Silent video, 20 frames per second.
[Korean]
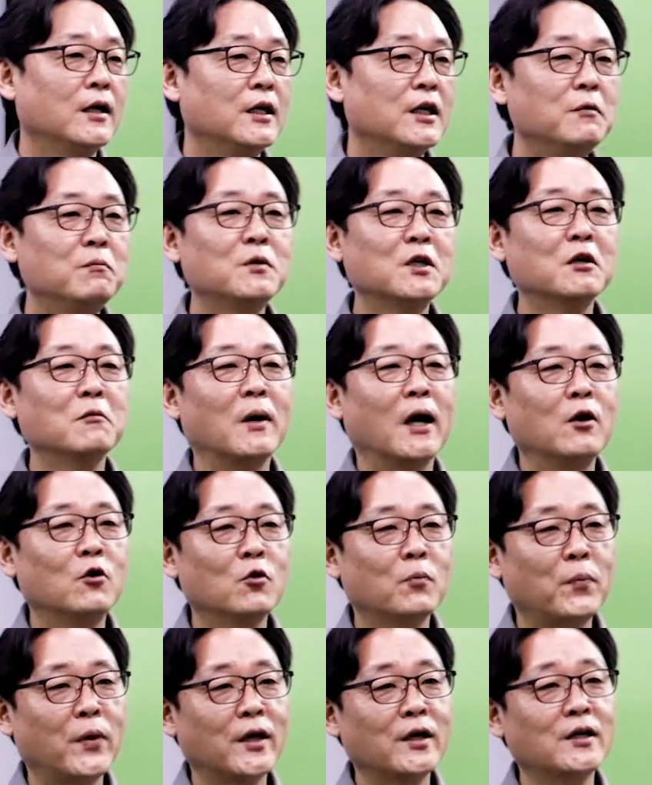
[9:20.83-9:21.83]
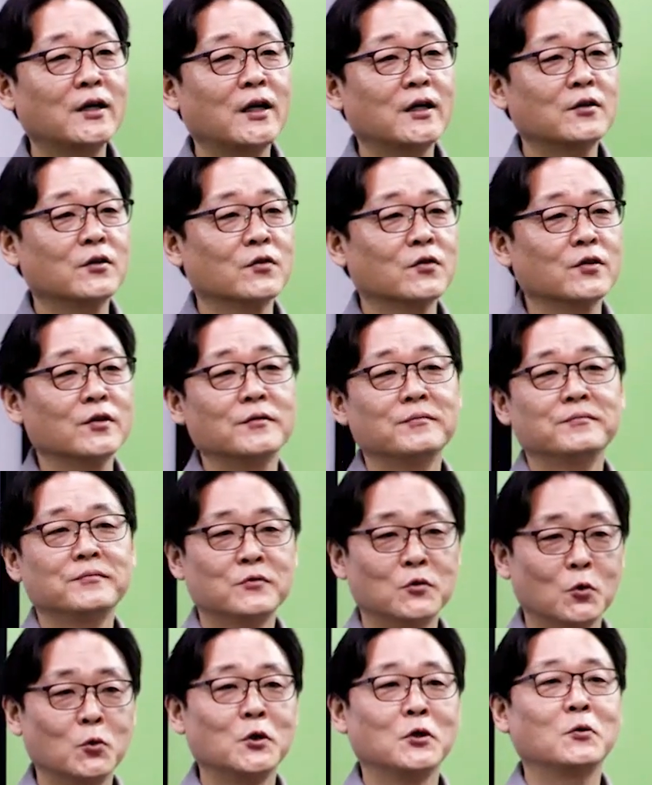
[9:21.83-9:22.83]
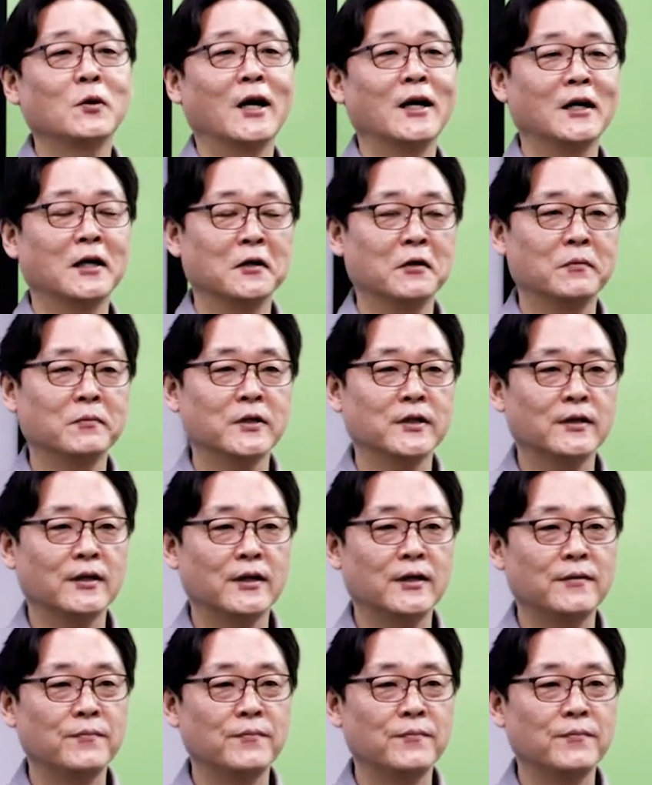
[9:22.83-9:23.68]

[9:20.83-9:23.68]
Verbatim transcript: 임기 만료 폐기라는 것은 논의도 안 한 겁니다.